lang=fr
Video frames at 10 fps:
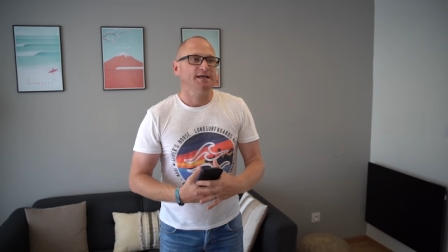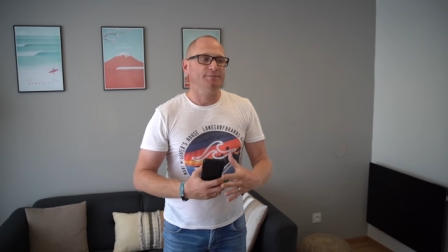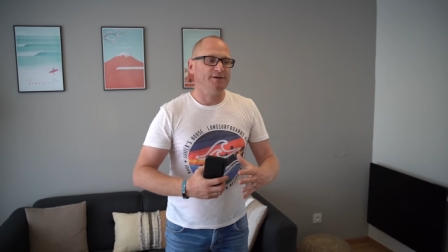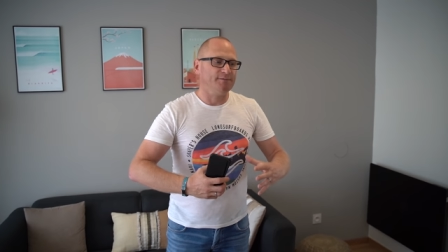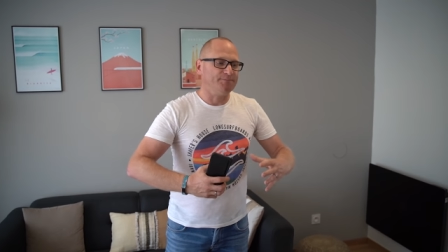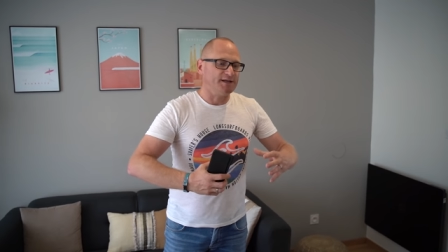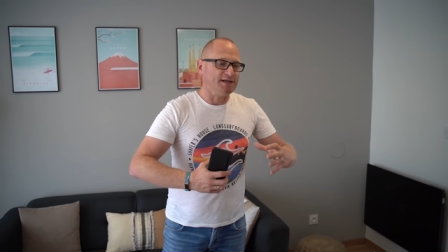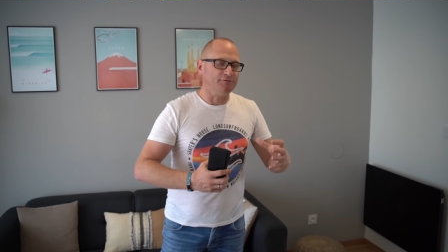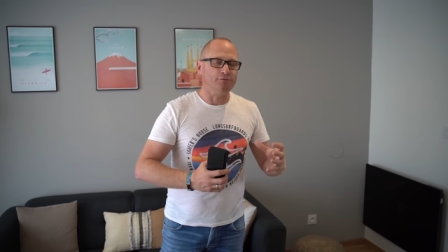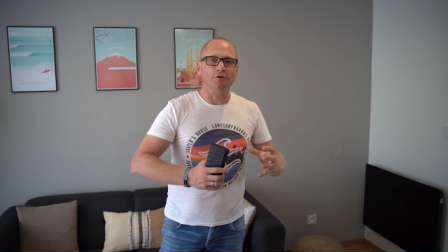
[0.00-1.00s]
eh bien,
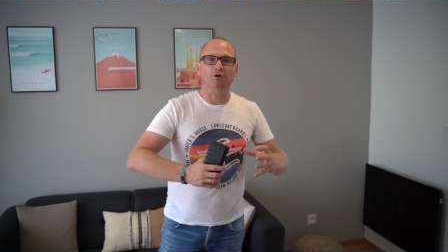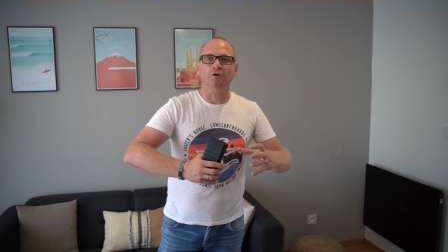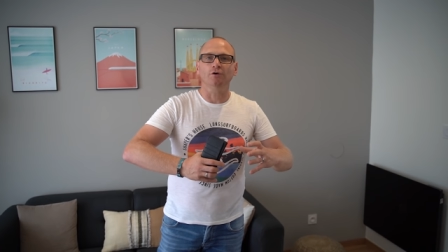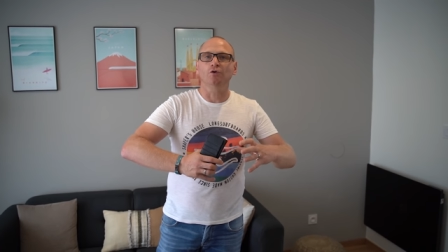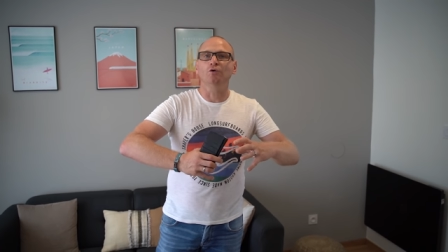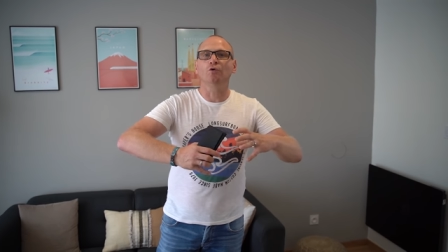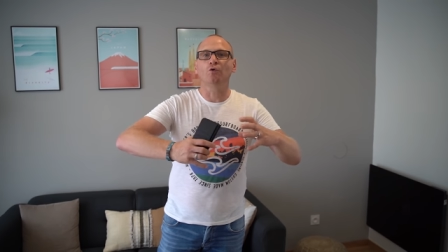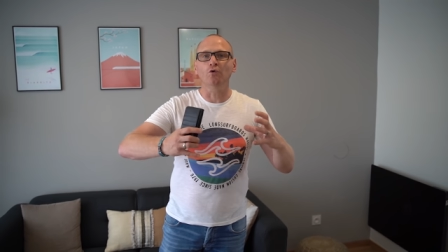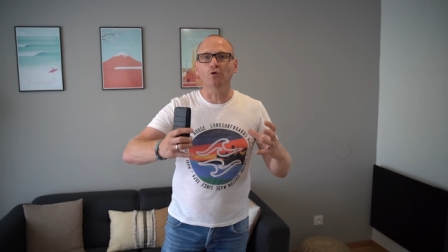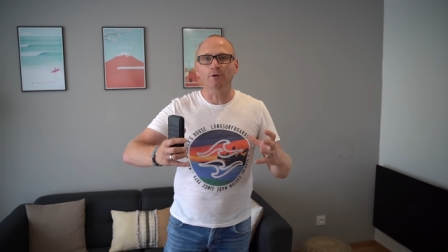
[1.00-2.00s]
il faut que le
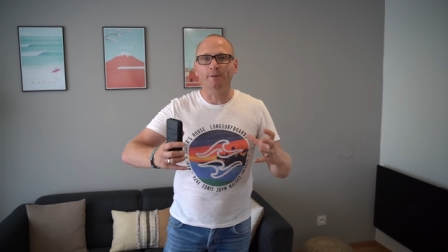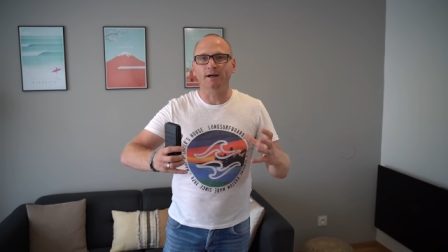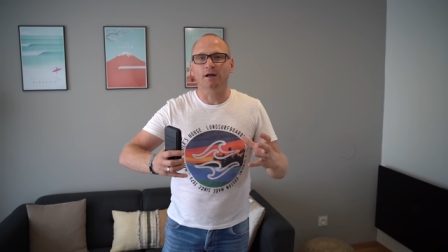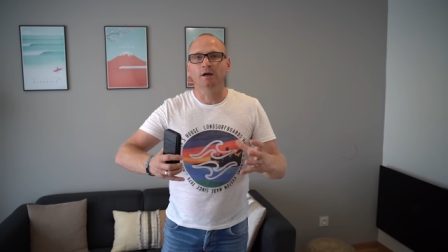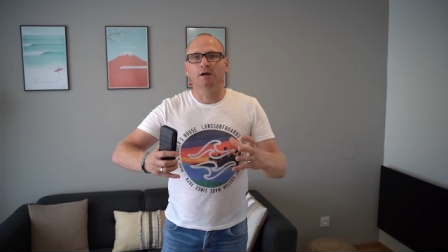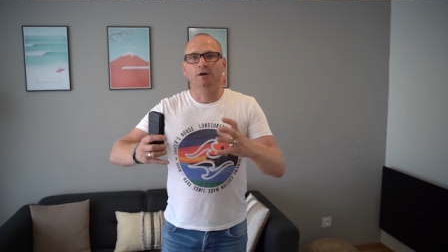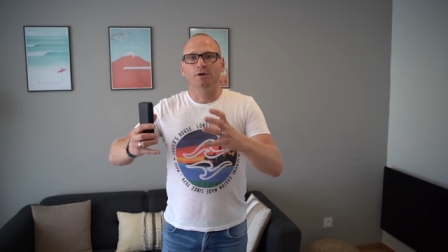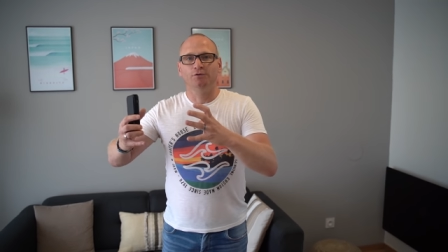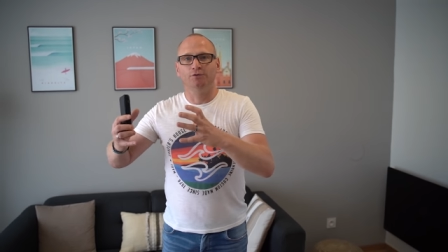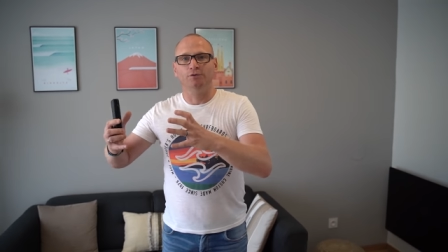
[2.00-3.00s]
coût global
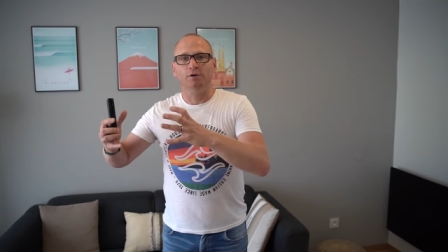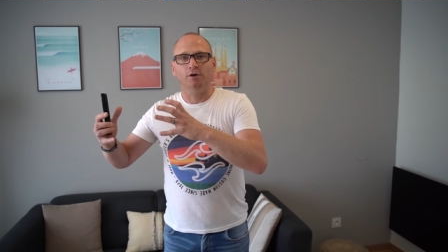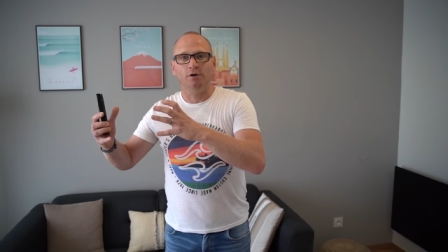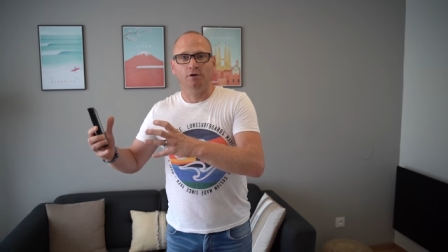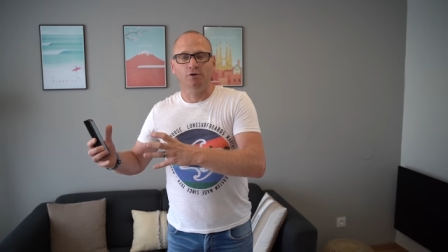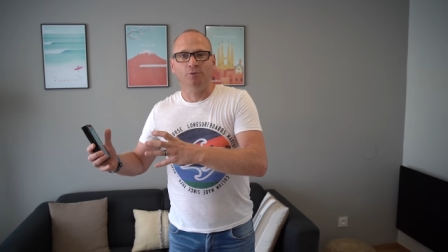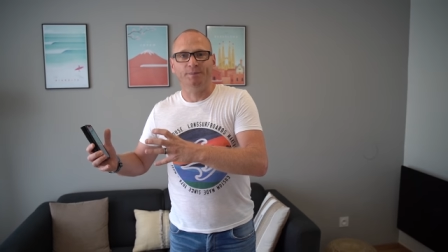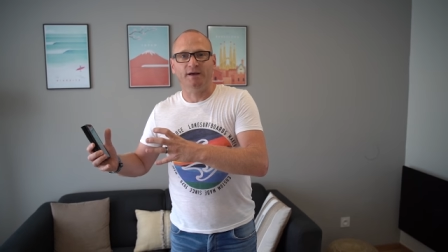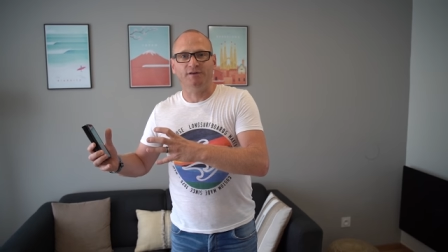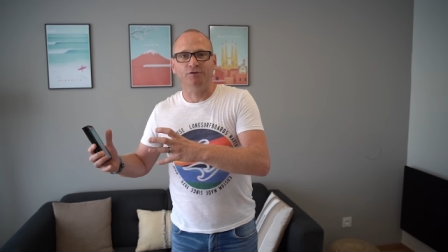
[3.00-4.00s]
de euh,
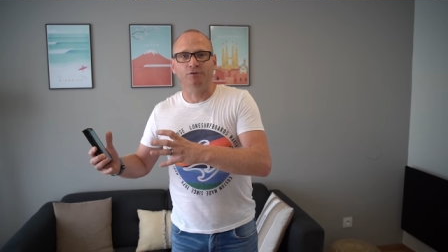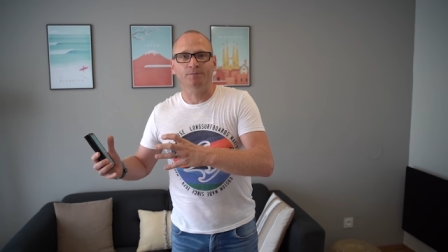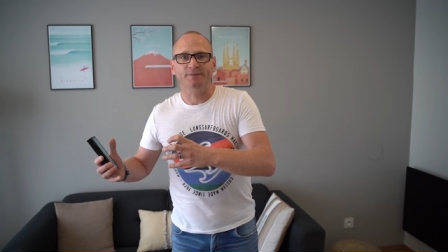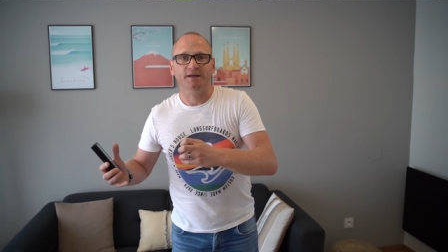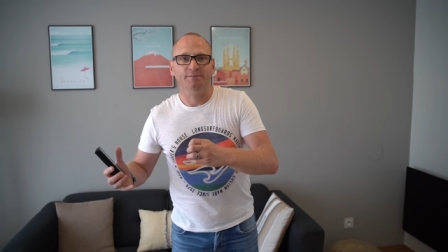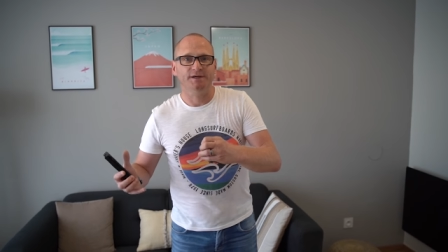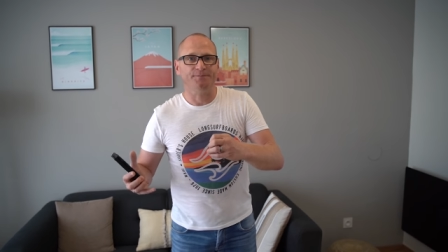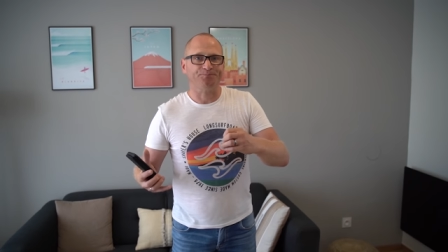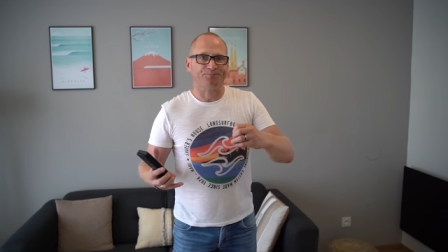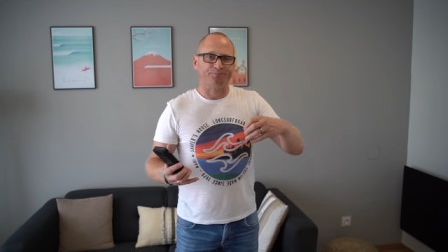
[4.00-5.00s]
l'opération, eh bien,